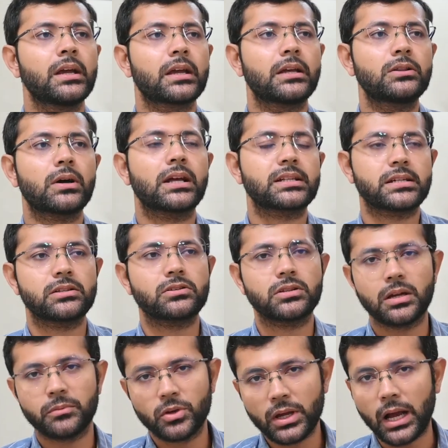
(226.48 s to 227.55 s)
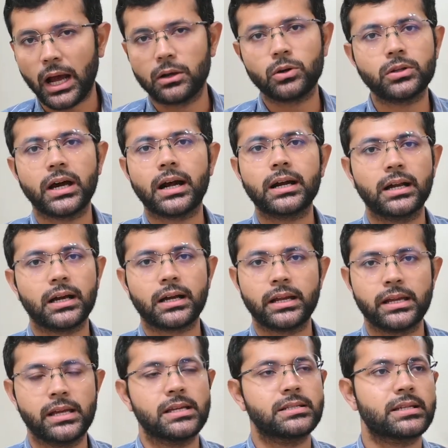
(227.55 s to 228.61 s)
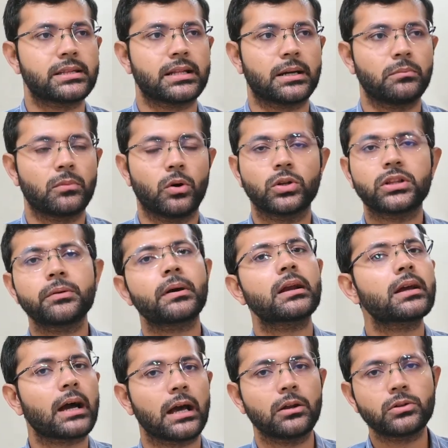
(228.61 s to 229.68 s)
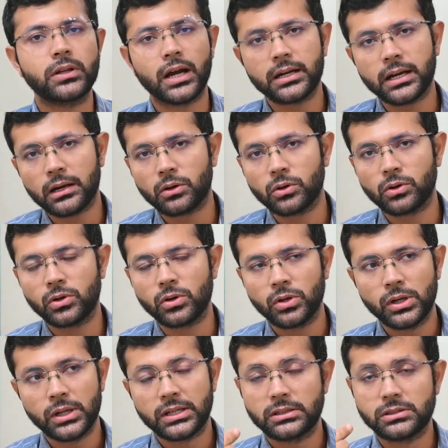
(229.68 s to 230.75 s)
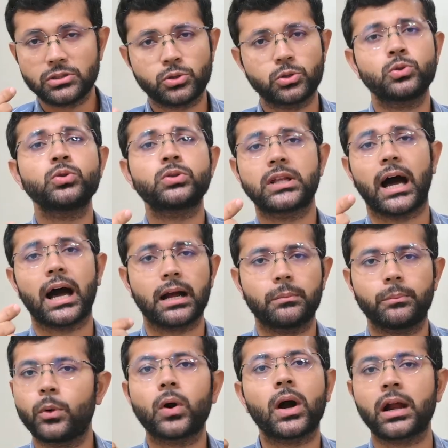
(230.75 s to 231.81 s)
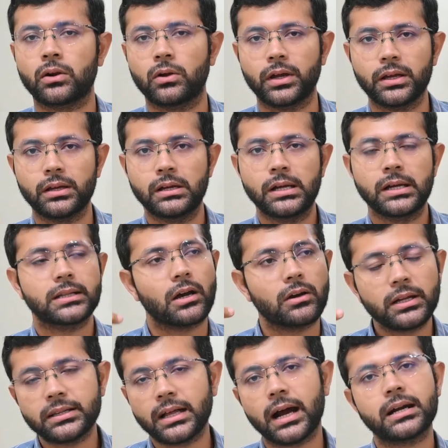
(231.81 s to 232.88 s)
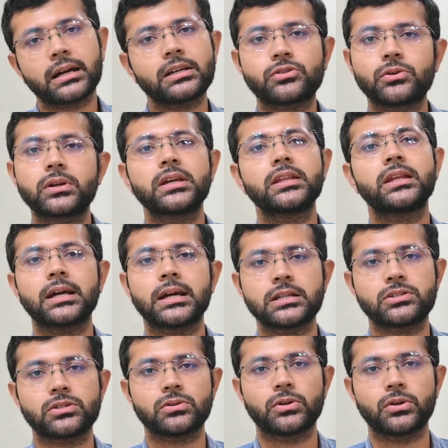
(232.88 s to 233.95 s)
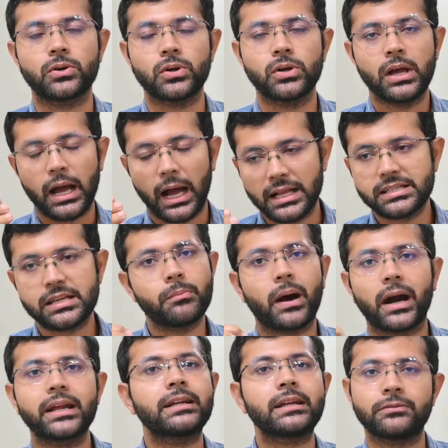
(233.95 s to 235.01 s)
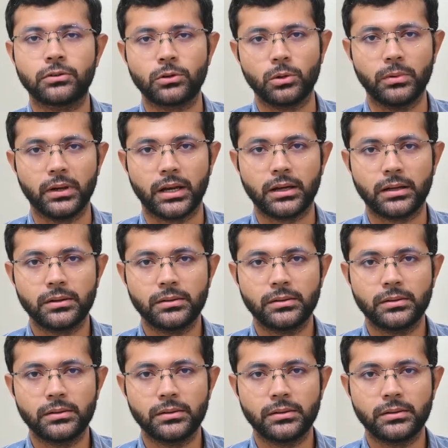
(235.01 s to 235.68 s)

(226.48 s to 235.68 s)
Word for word: কিন্তু আজকে যদি আমি ওই কালো দাগটাকে নিয়ে যেতাম হতে পারে কালো দাগটা কোনো শুধু দাগ পোকা নয় তাহলে দাগটা সরিয়ে দেওয়ার জন্য আজকে মাড়িটা ফুলবেন